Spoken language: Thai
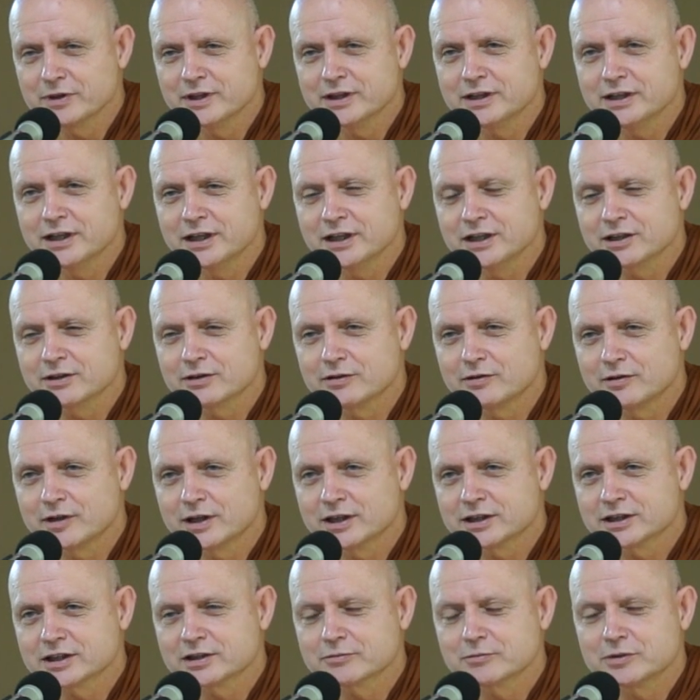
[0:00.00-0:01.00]
คิดเห็นของ
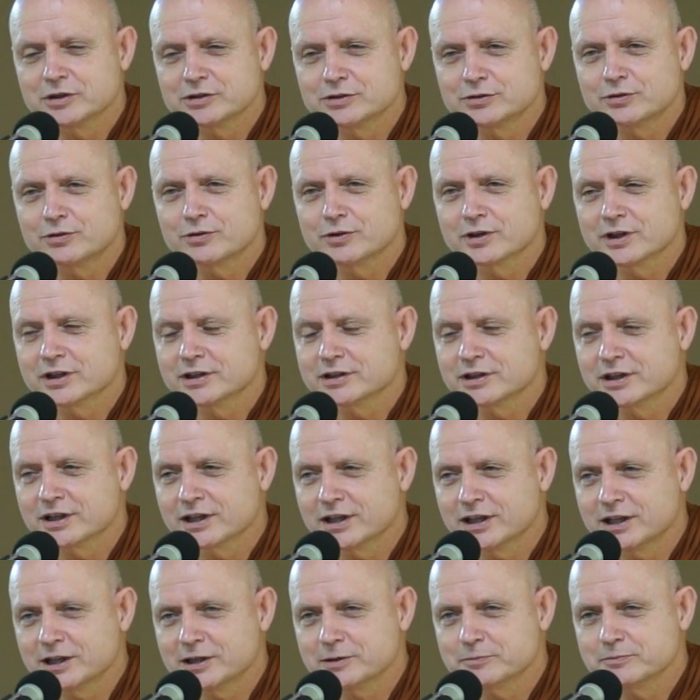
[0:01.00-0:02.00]
อาตมาตรงกัน
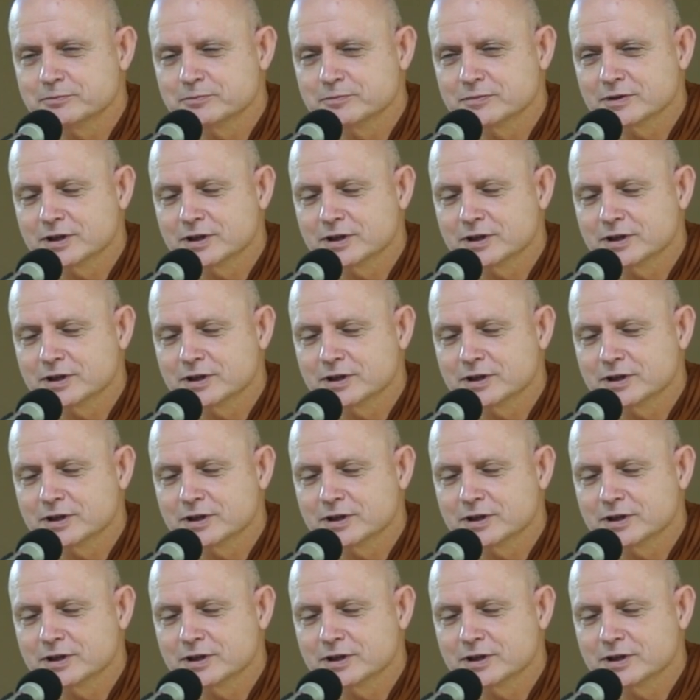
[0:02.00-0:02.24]
ข้าม